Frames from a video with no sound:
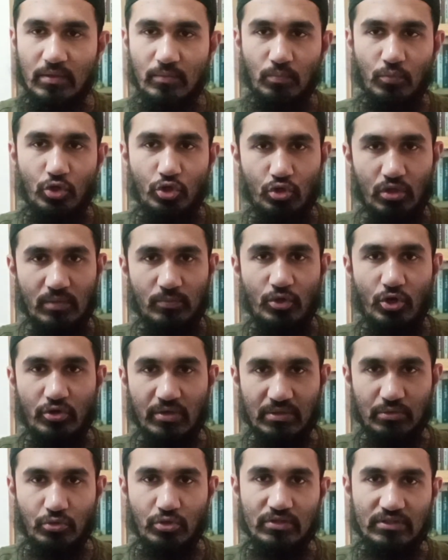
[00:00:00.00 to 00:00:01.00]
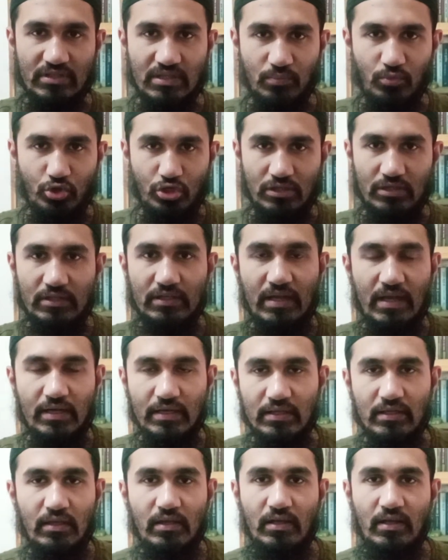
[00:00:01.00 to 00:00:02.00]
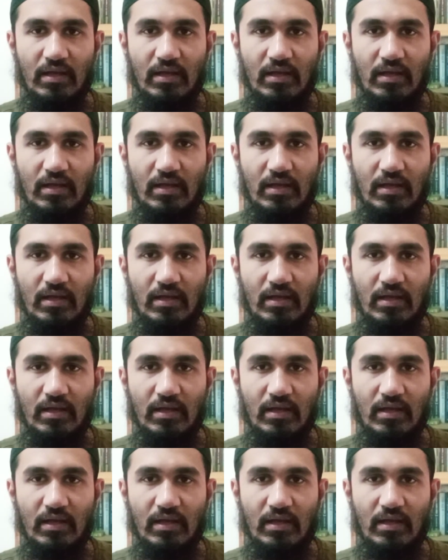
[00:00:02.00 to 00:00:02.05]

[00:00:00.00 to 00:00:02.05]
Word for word: বইগুলো আমি অর্ডার করেছিলাম অনেক দিন আগে